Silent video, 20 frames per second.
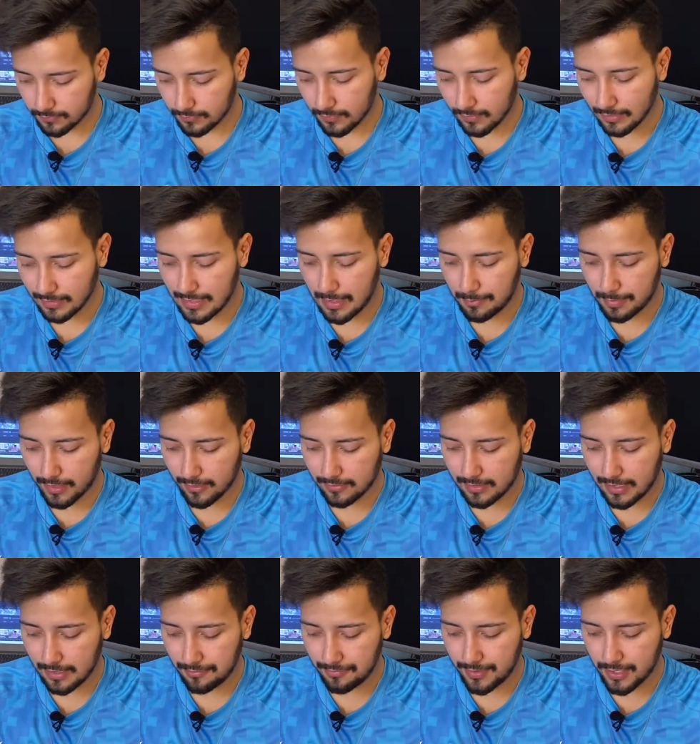Lembrando
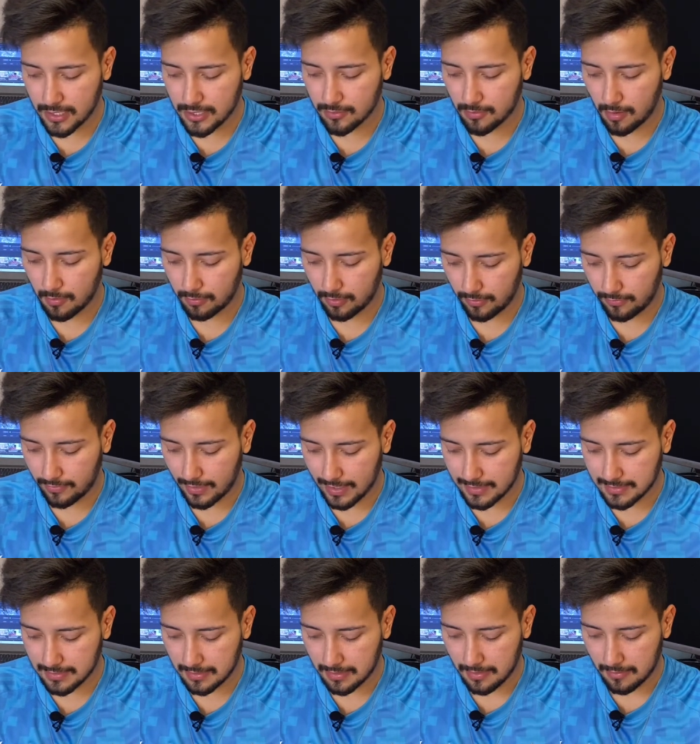que ele via de uma boa
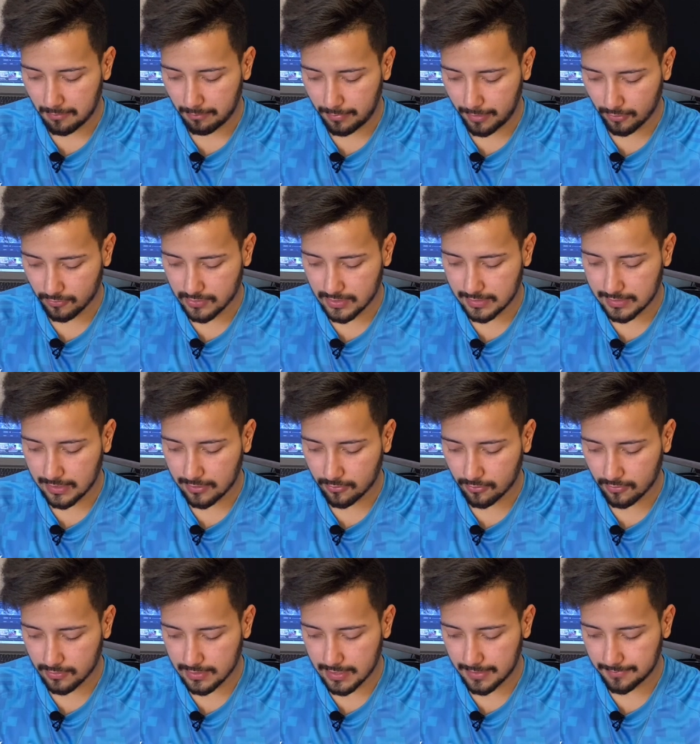fase pelo Santa
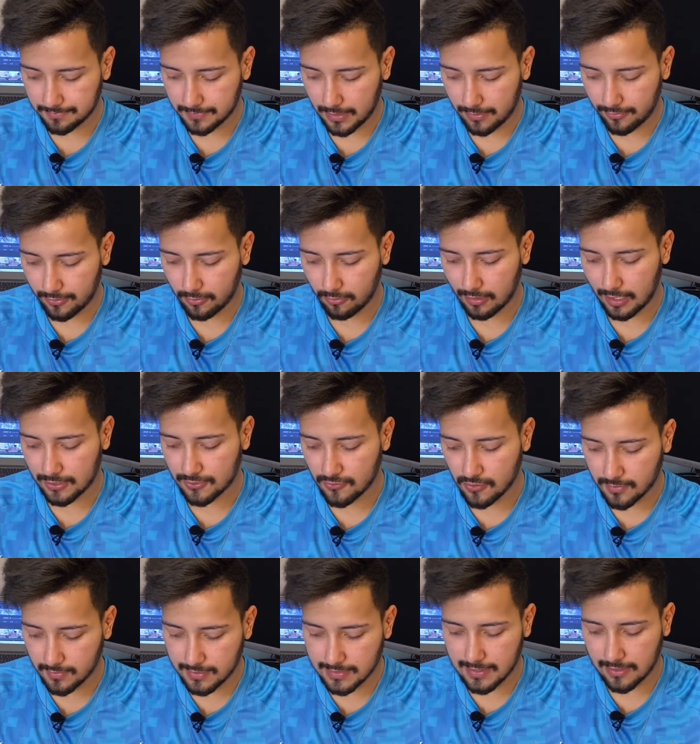Cruz, né? Ele ficou lá de
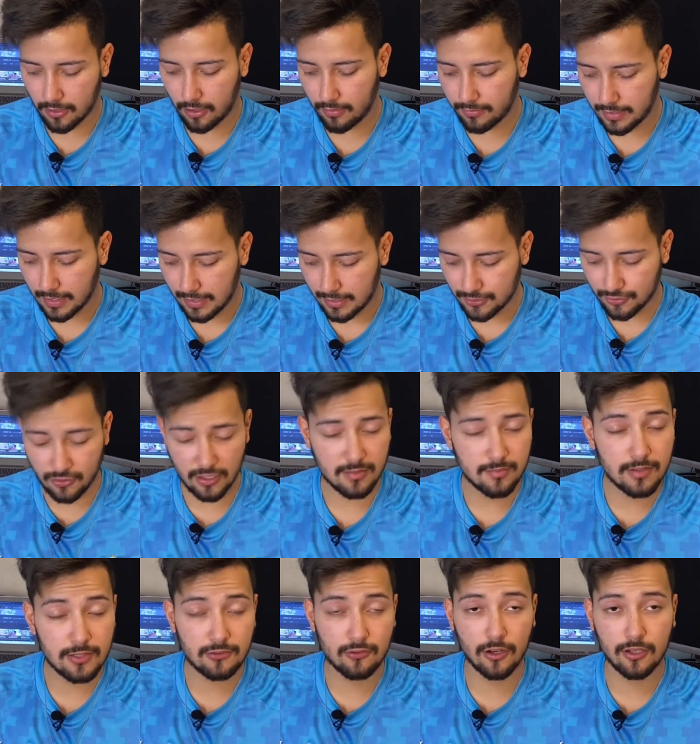2019,
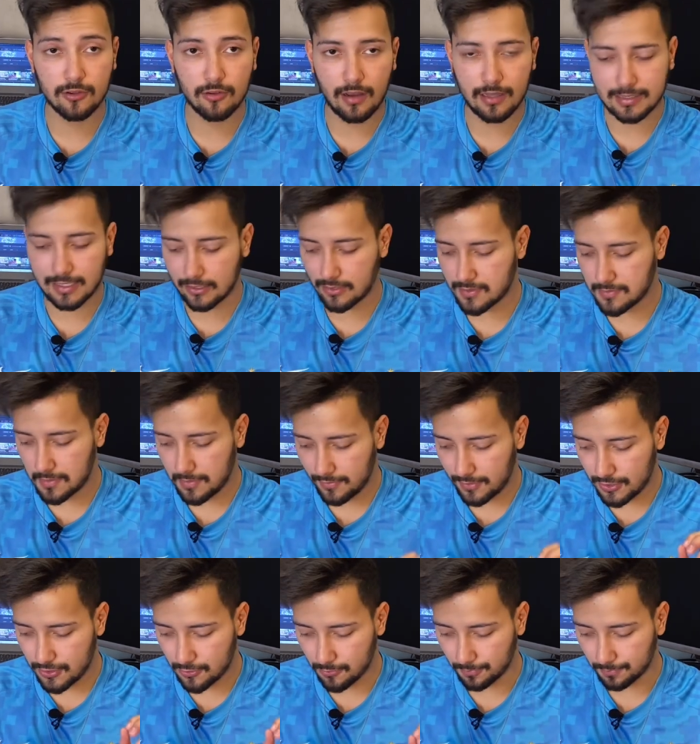2018 até
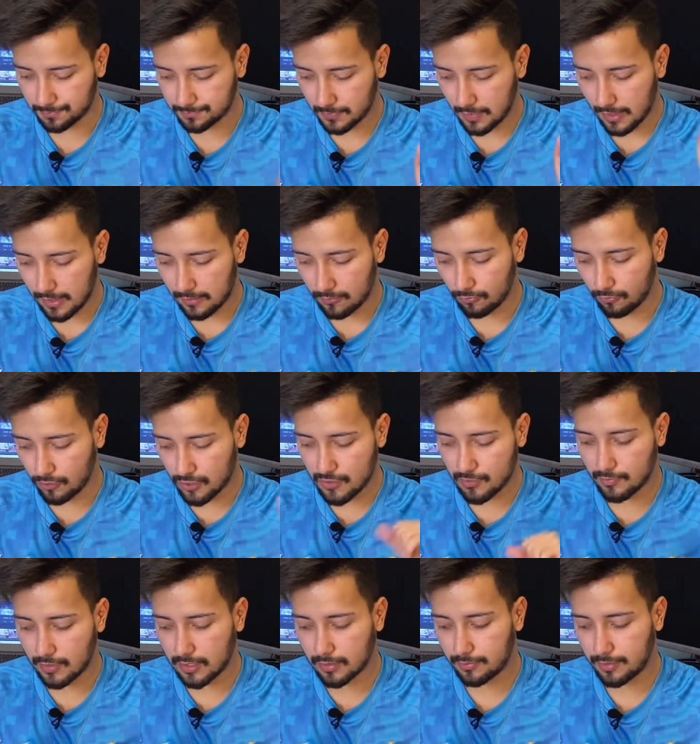2021 no
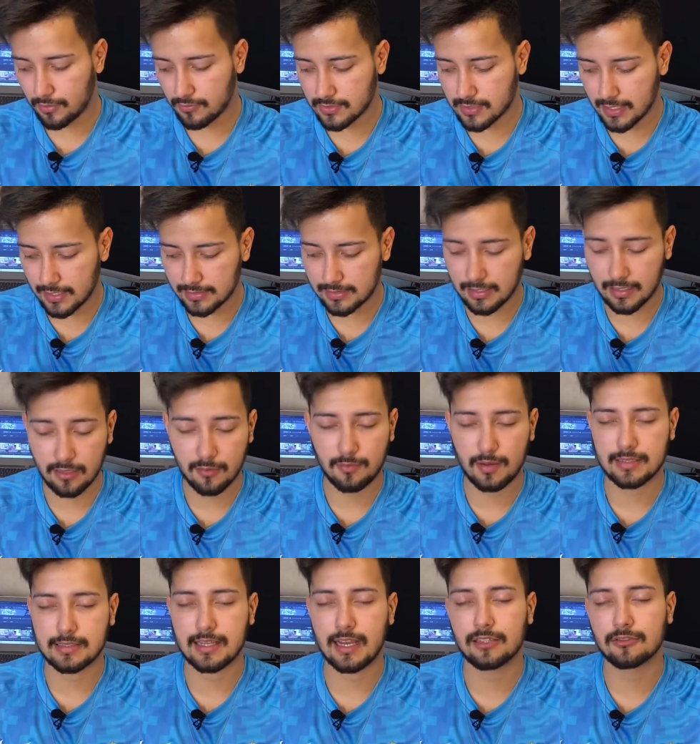último ano pelo Santa, ano
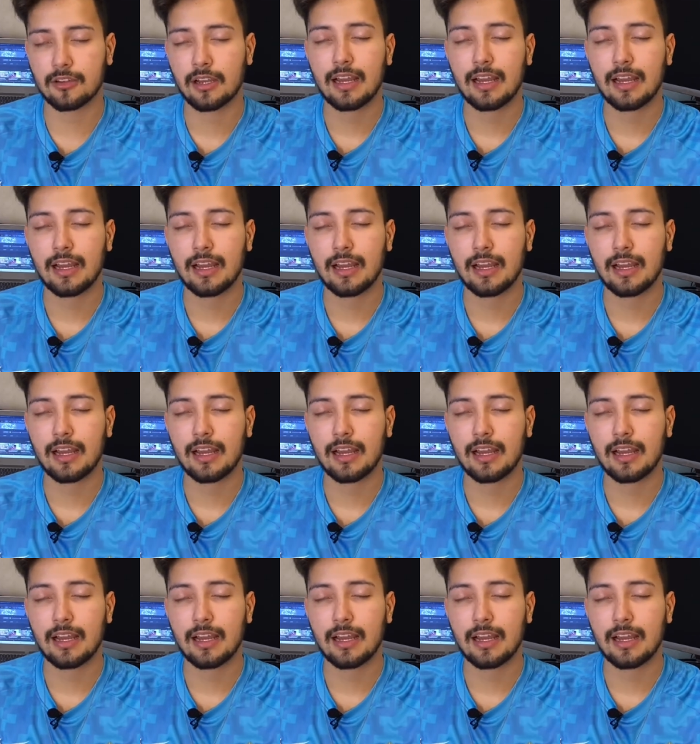passado,